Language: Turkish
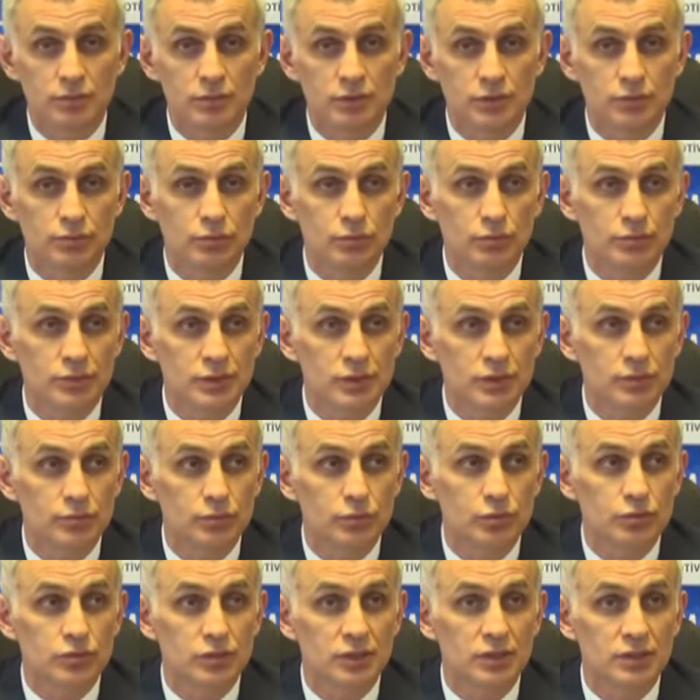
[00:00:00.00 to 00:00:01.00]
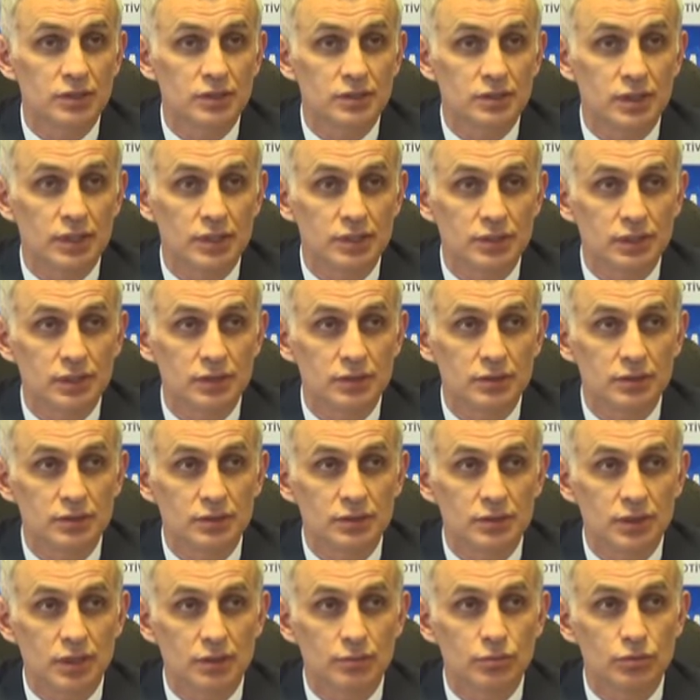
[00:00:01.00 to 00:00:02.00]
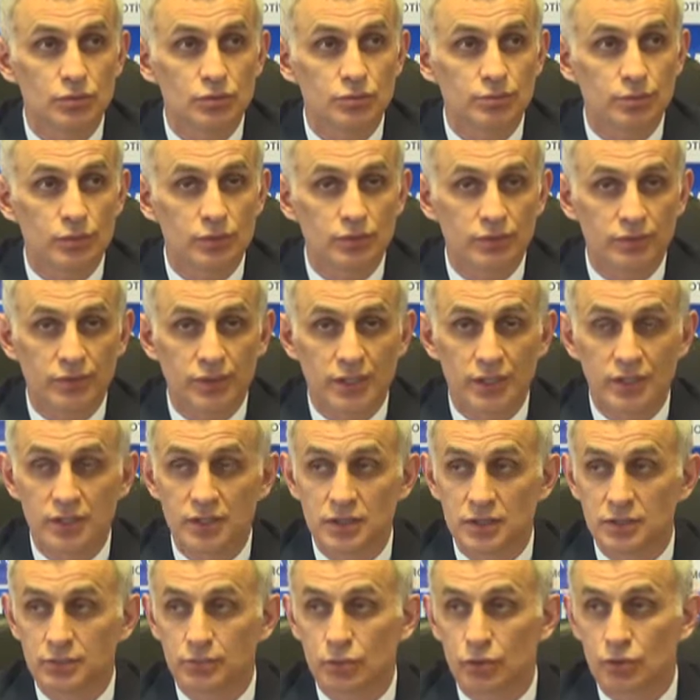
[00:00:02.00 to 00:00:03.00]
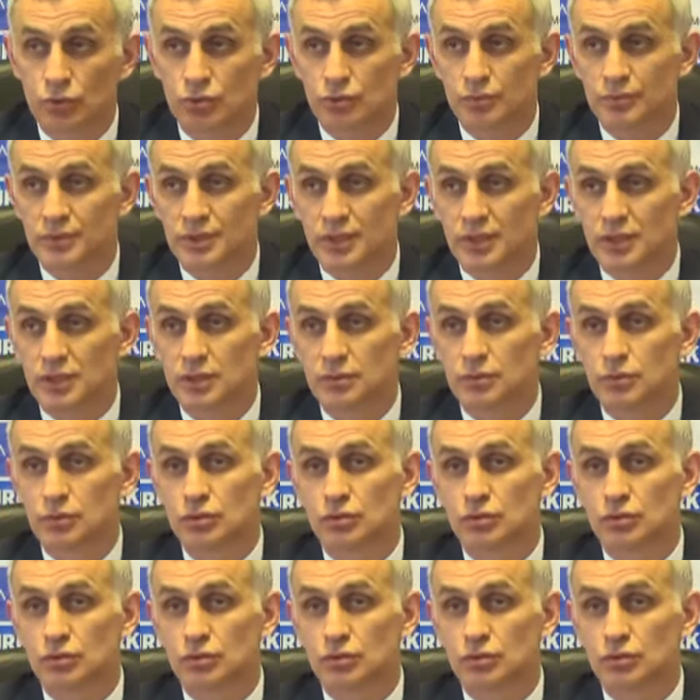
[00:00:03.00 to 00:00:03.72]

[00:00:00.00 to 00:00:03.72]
biz bulmadık. Bulsaydık zaten Trabzonspor'un faizli borcu biterdi.